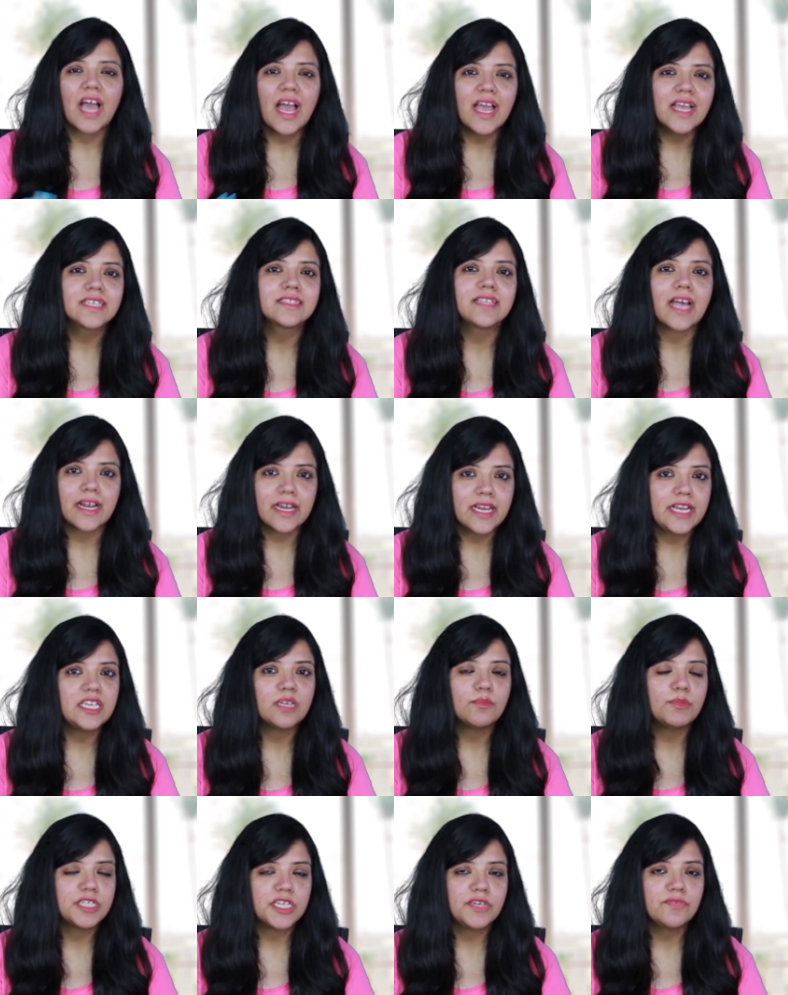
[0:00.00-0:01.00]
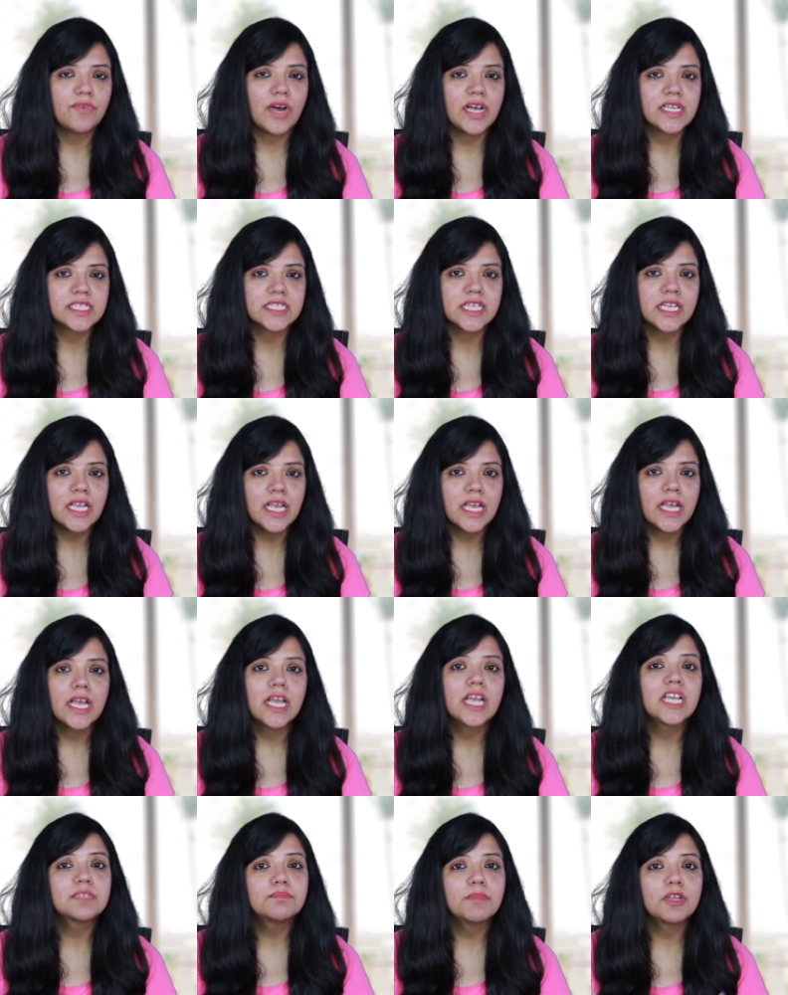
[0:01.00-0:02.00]
क्या है एग्जैक्टली इंटरमीडियंट
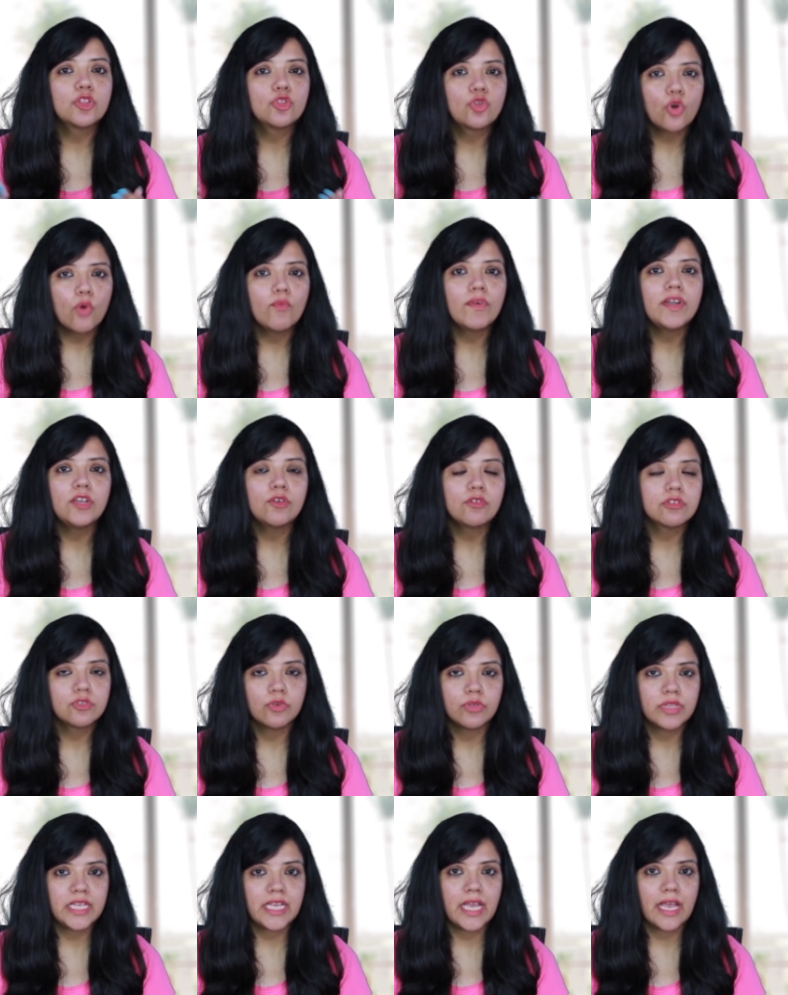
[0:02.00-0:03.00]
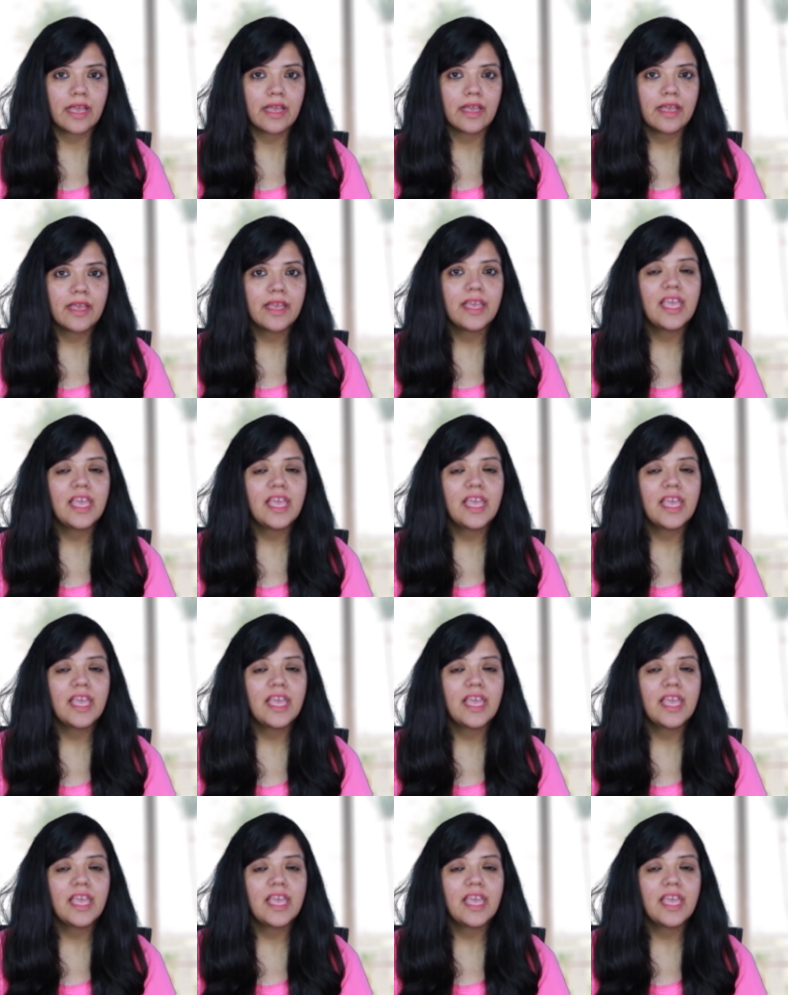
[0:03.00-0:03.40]
फास्टिंग इसमें दो विंडोज़ होती हैं